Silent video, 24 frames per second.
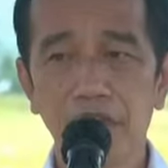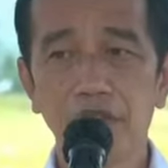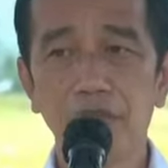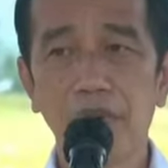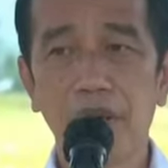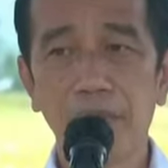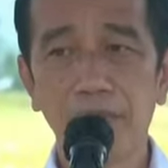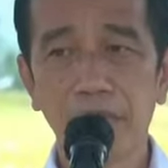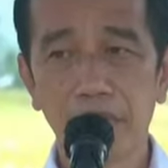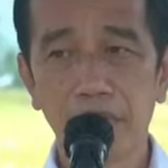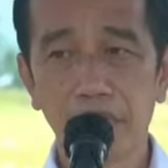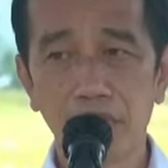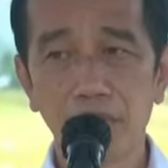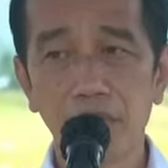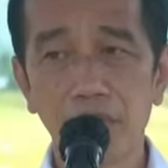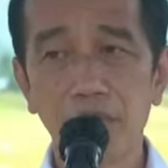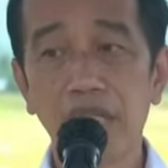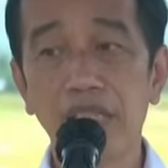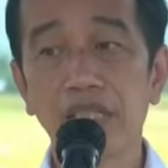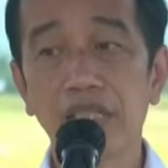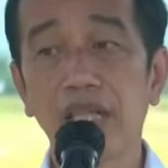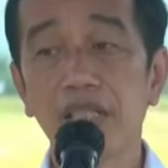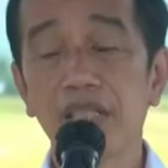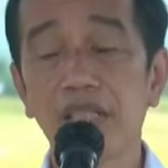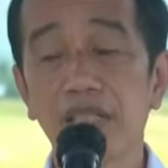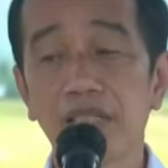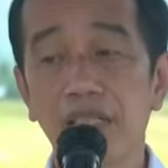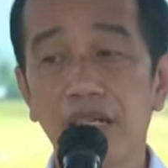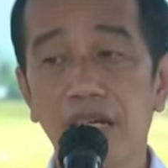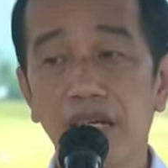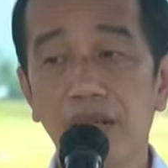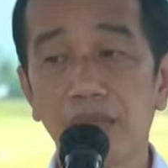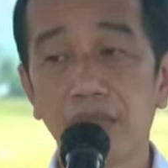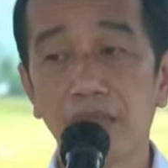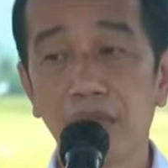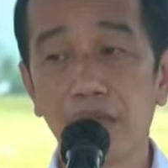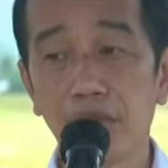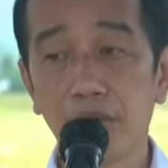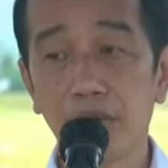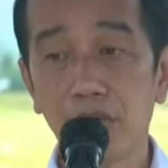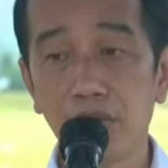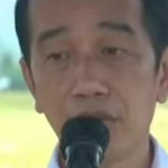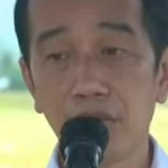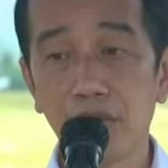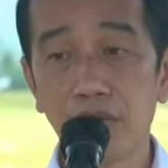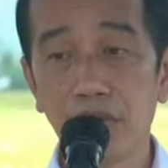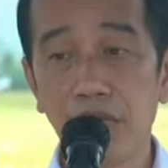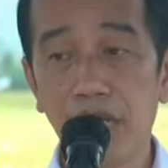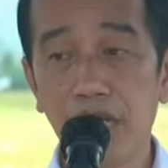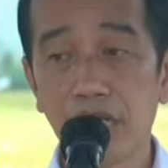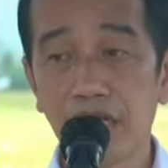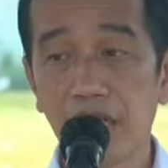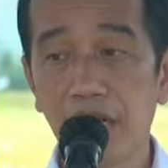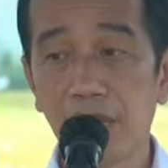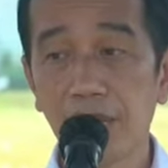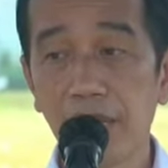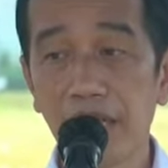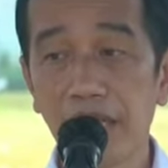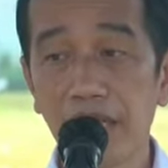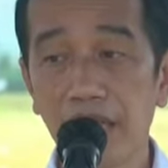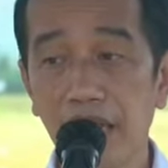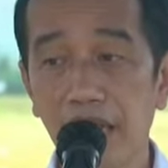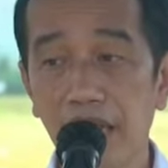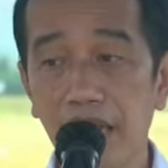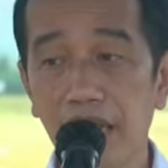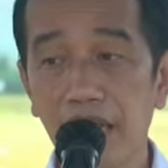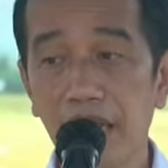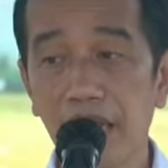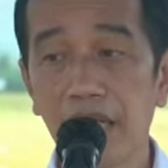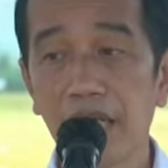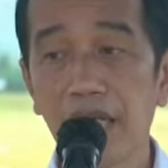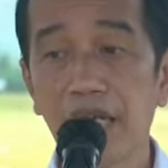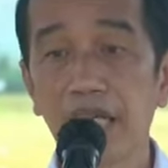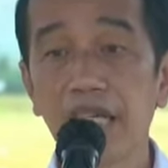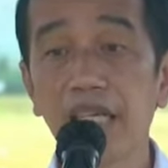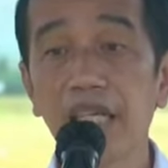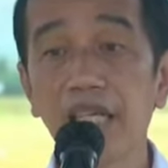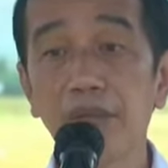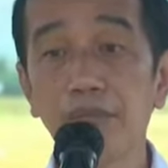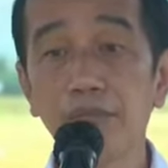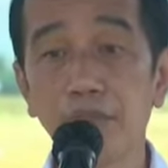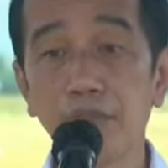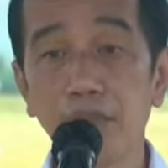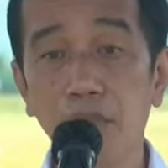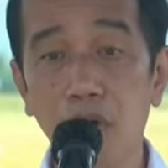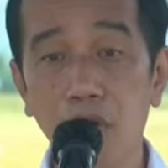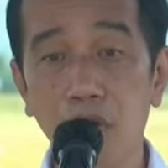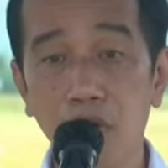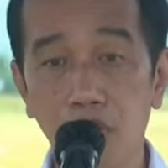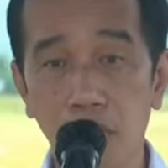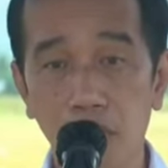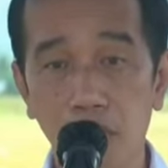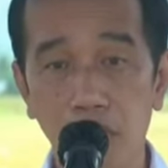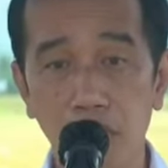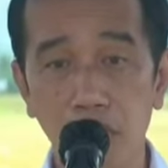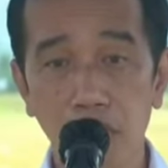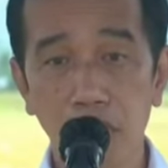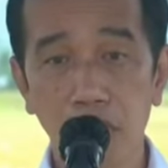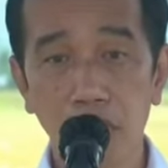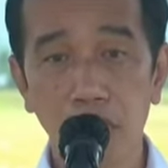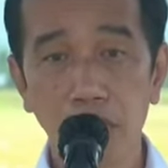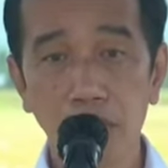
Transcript: Oleh sebab itu kita tidak perlu yang namanya impor.